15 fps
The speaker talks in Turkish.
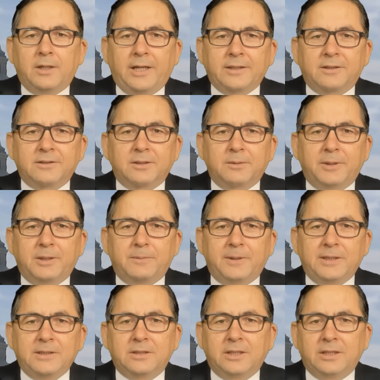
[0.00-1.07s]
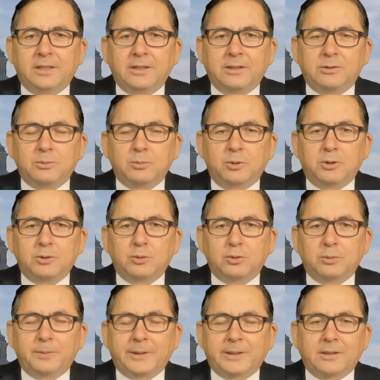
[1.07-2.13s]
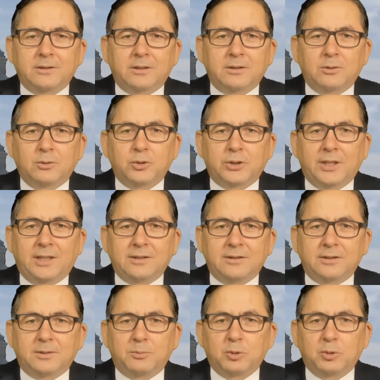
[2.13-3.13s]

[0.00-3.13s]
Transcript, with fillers: Herkese merhaba. TR24 YouTube ekranlarına hoş geldiniz.